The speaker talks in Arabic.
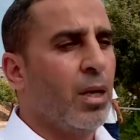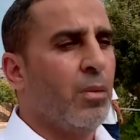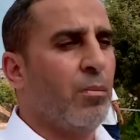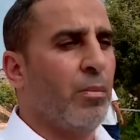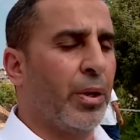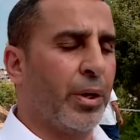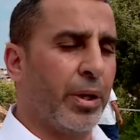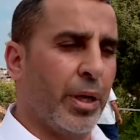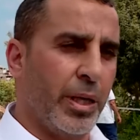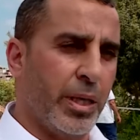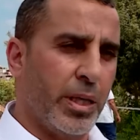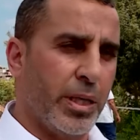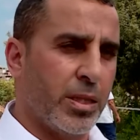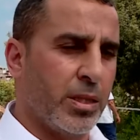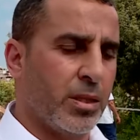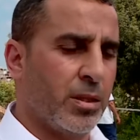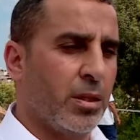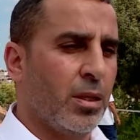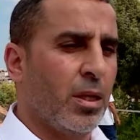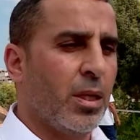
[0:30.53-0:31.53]
من
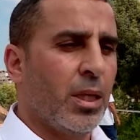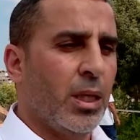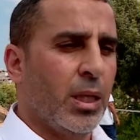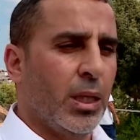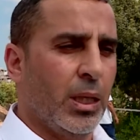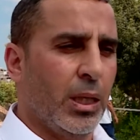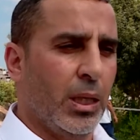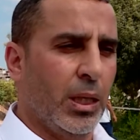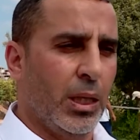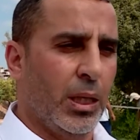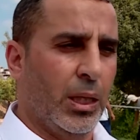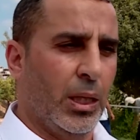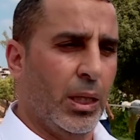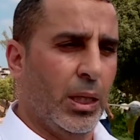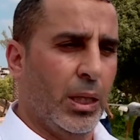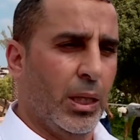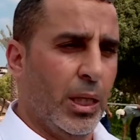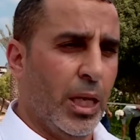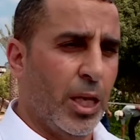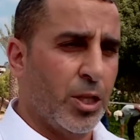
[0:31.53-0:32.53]
رئيس
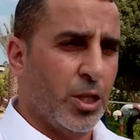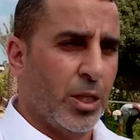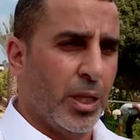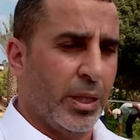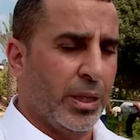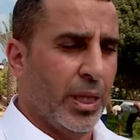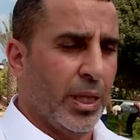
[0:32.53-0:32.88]
إيه، لجنة